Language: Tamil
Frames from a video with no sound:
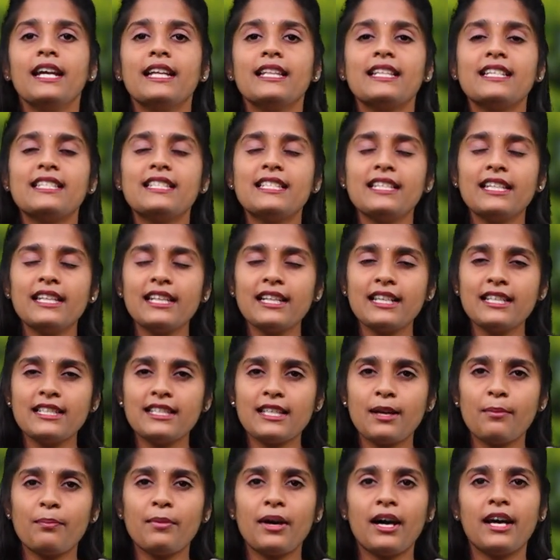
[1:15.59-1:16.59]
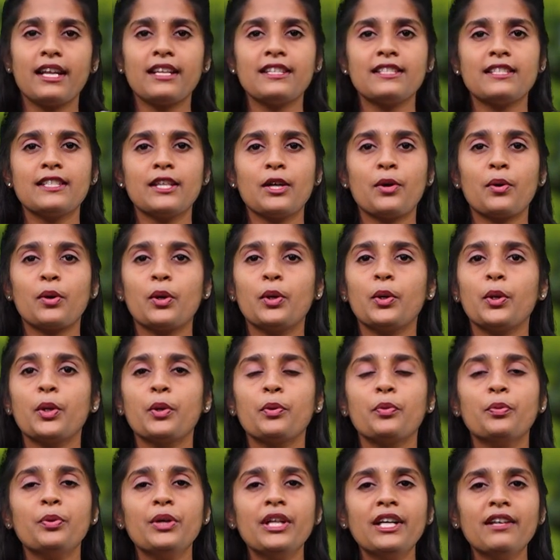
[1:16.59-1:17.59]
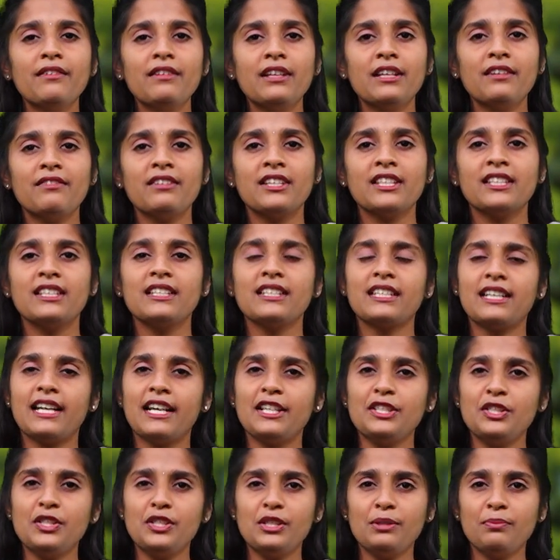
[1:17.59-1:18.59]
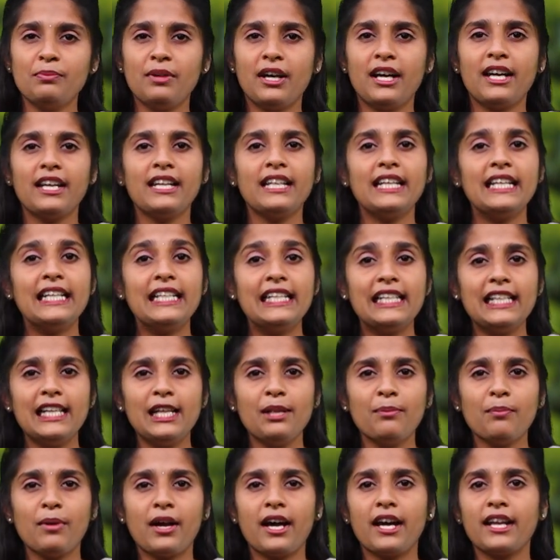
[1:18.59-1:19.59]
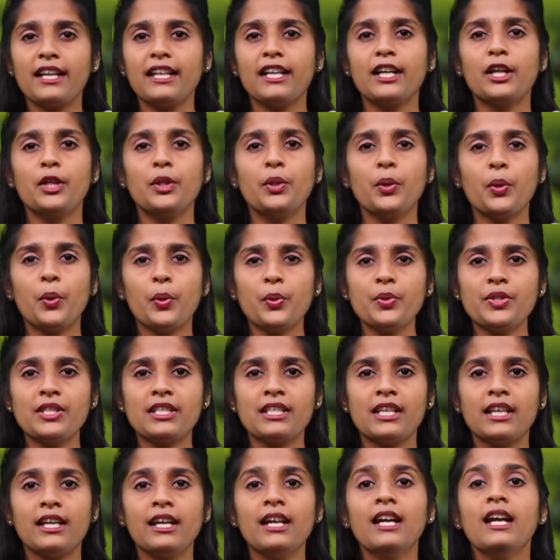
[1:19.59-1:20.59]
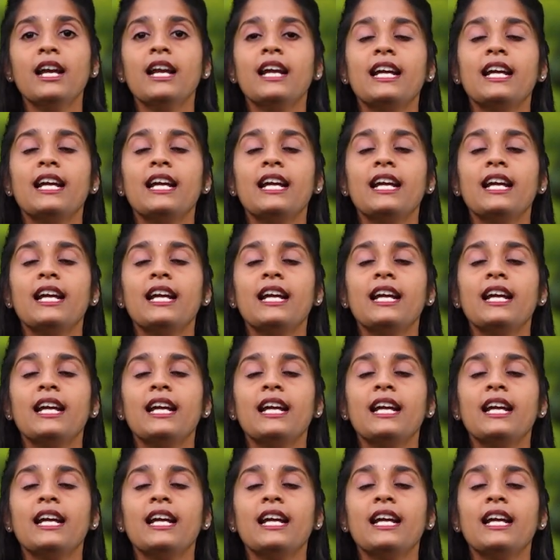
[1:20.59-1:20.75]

இந்த சீரக சம்பா அரிசி அவங்களுடைய உணவில் வந்து கஞ்சி மாதிரி இட்லி மாதிரி இல்லை தோசை